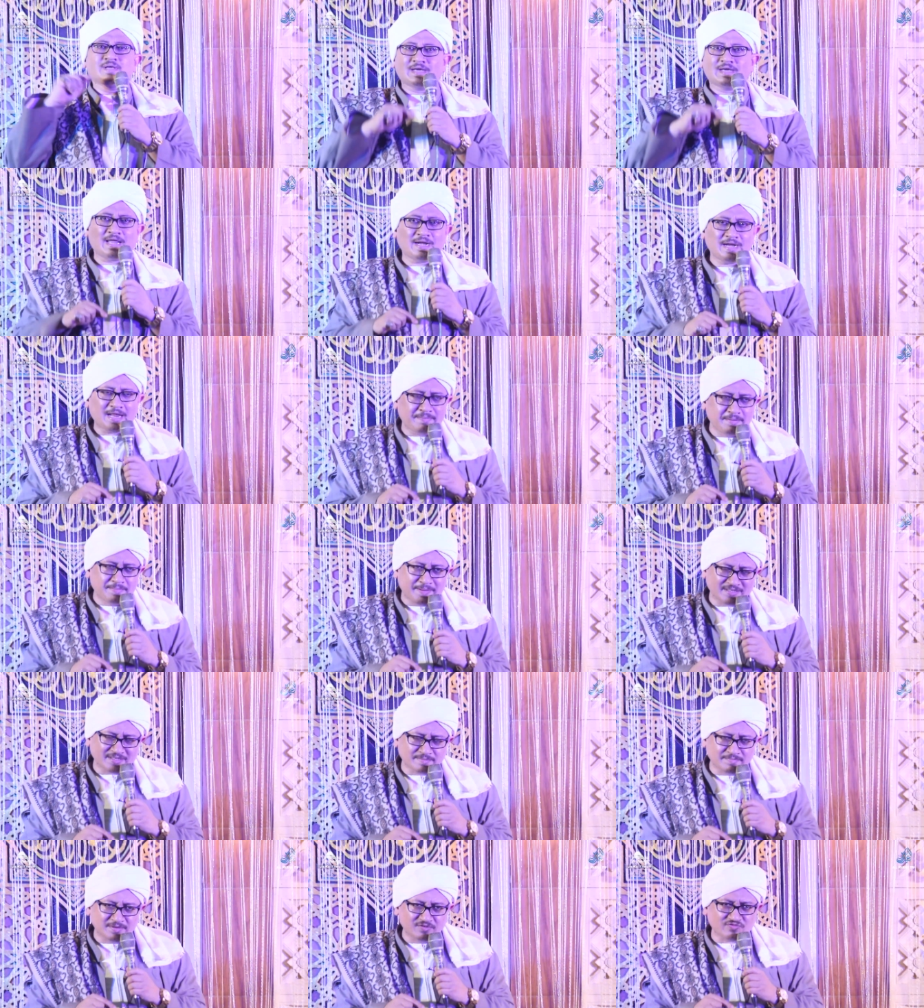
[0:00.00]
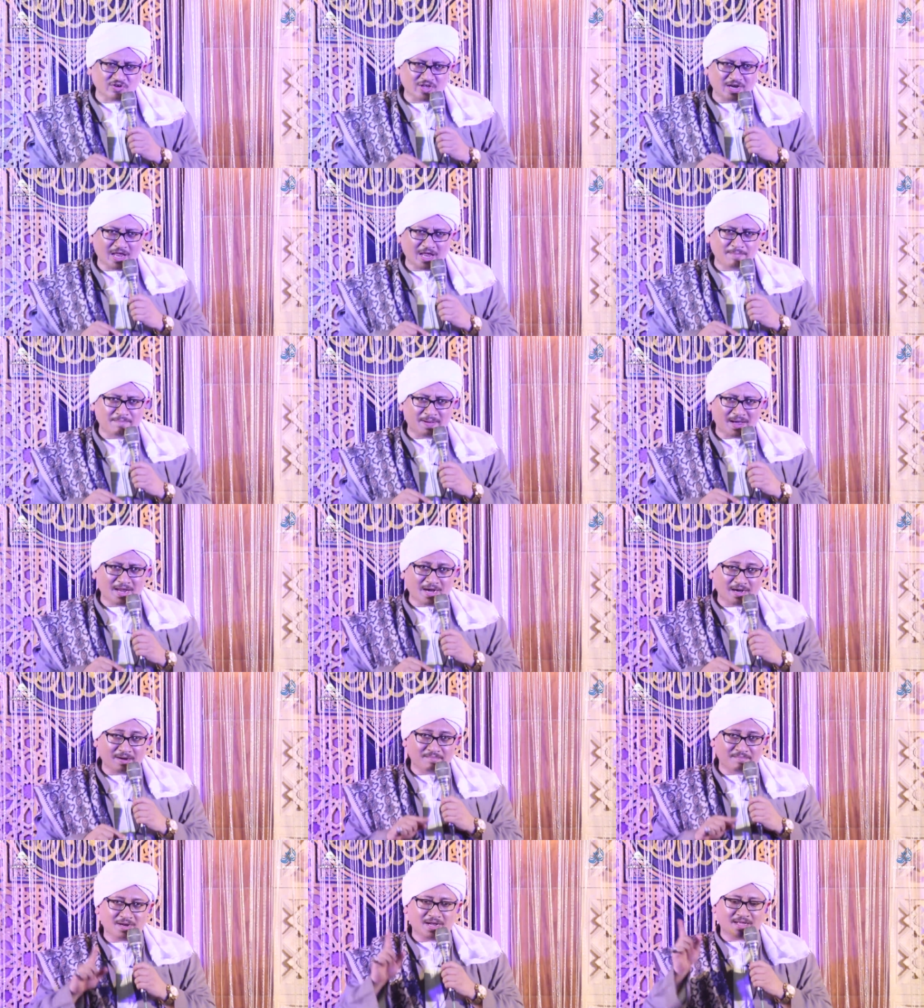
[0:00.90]
karena Habib Hasan bin Soleh
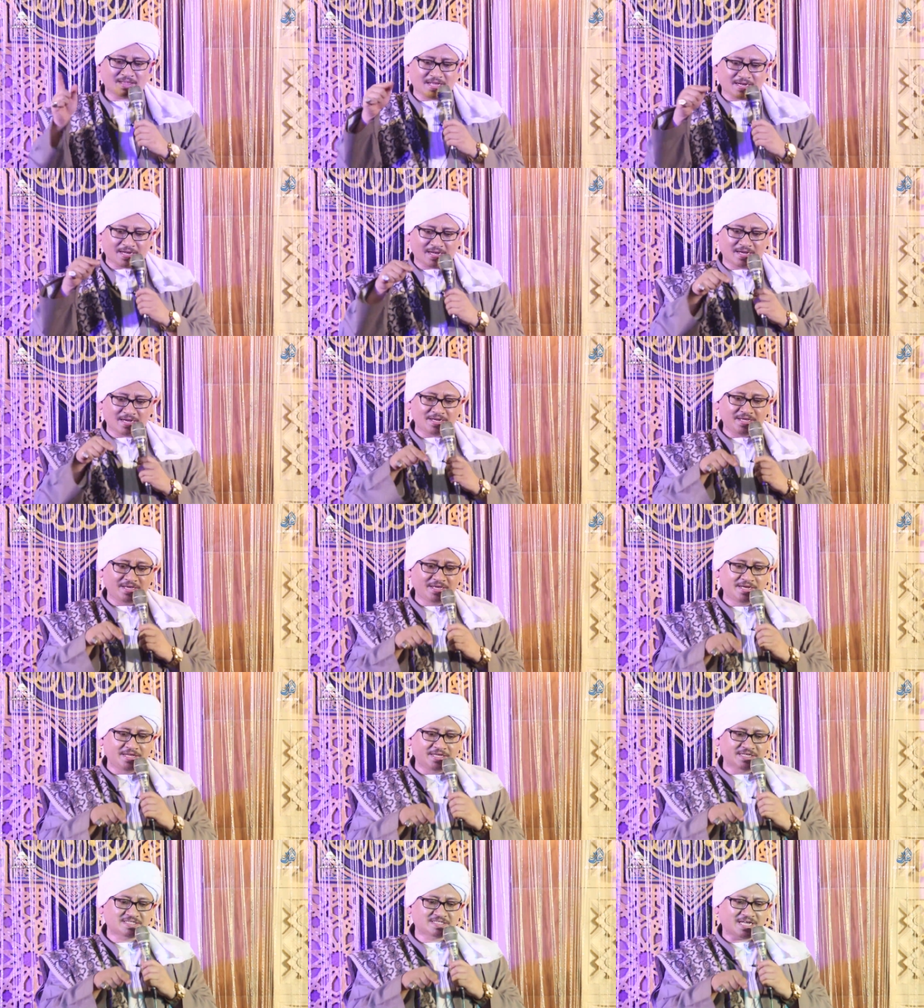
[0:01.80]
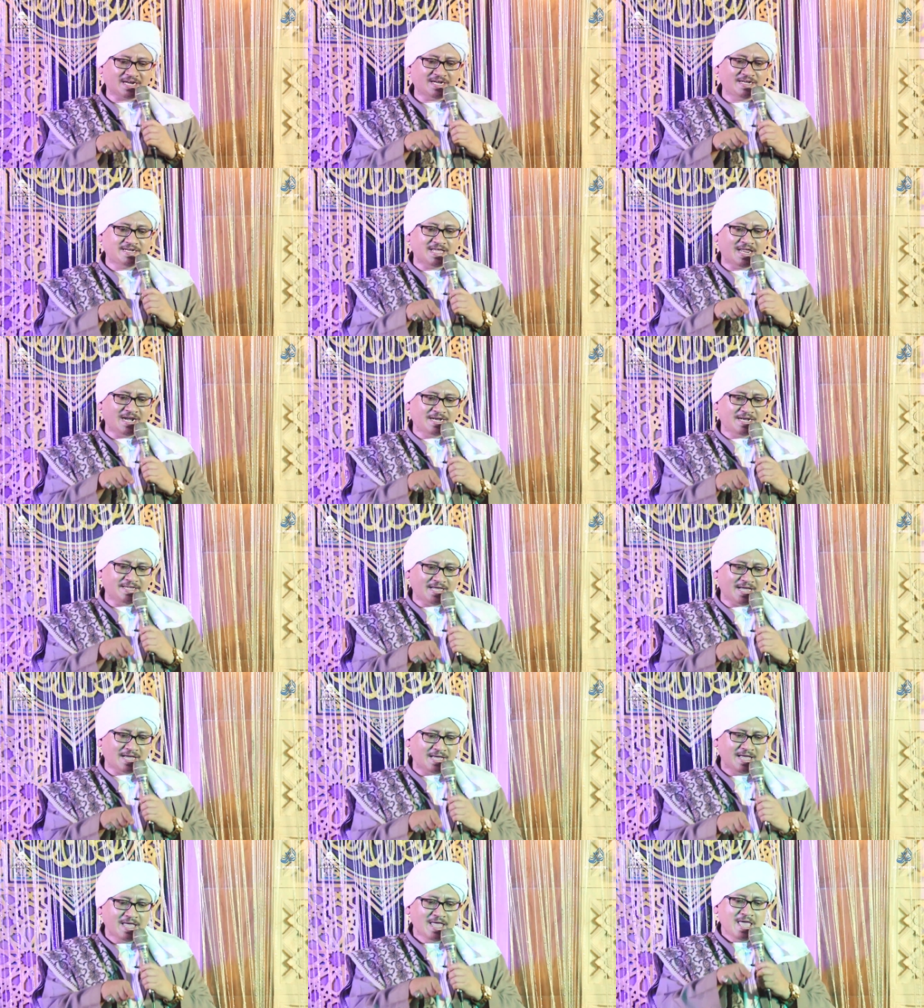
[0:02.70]
Al-Bahar mengatakan ini
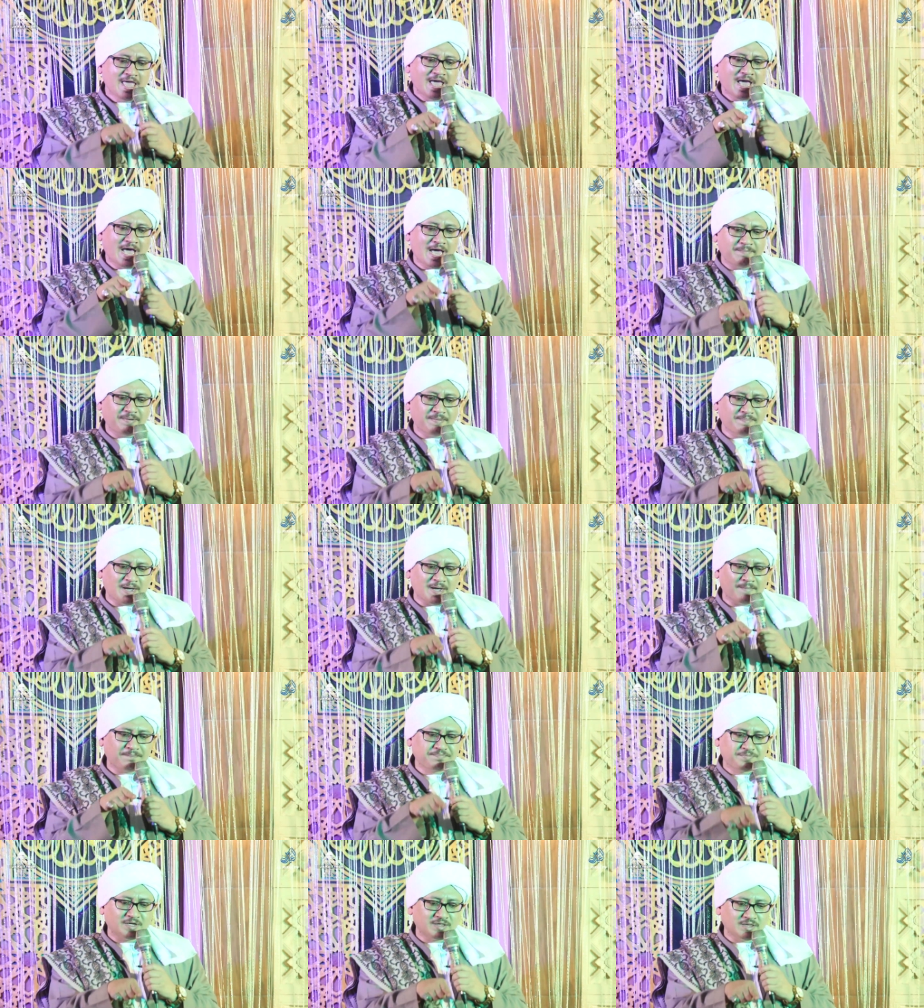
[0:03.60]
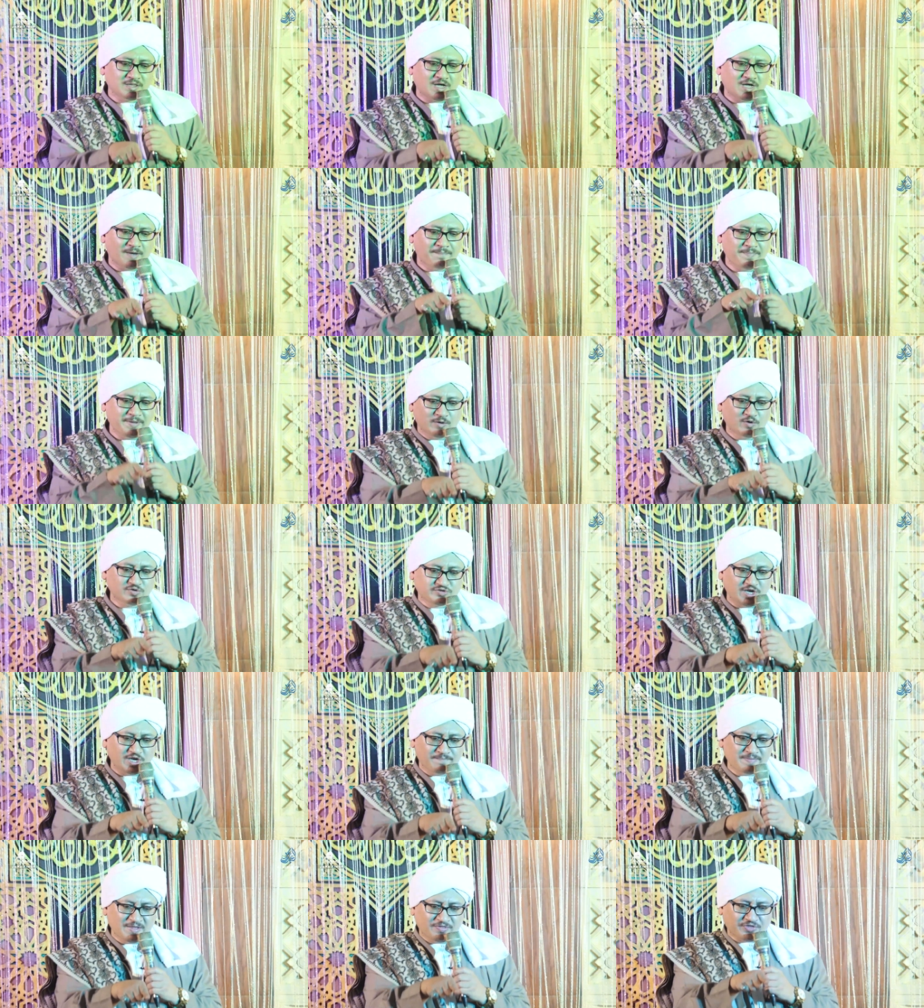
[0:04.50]
sandalnya Habib Abdullah bin
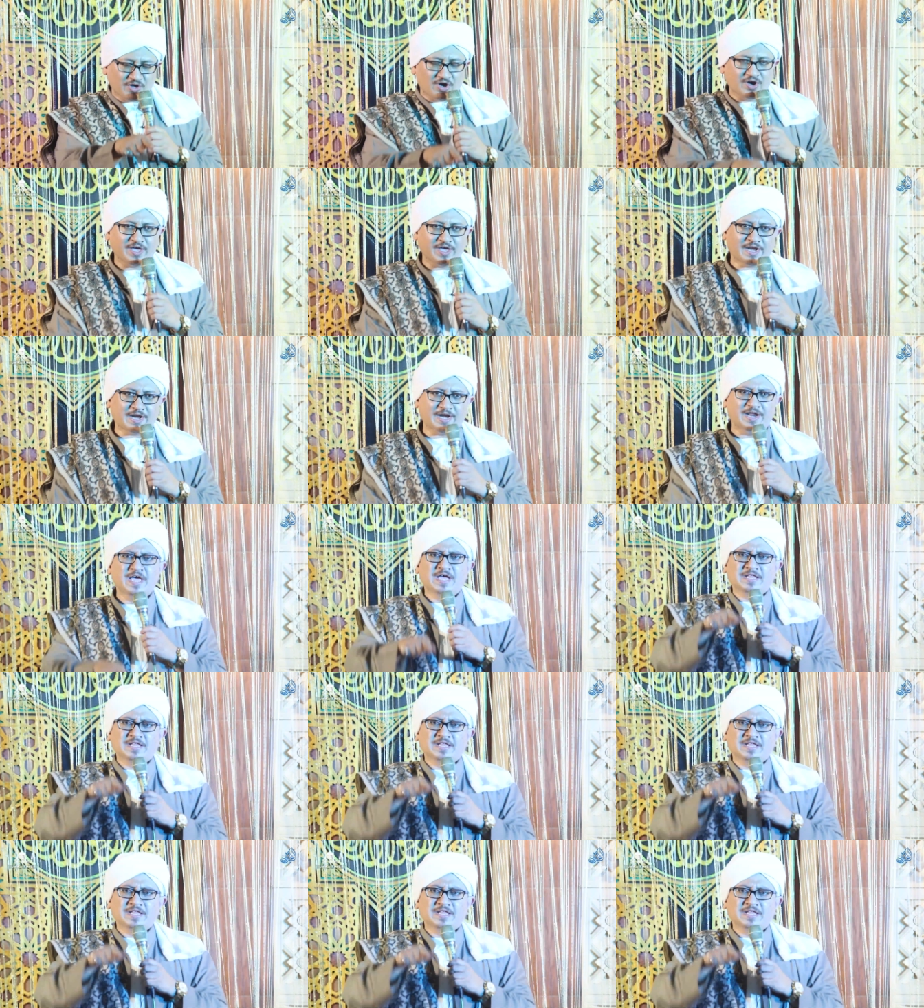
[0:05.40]
Husin bin Tohir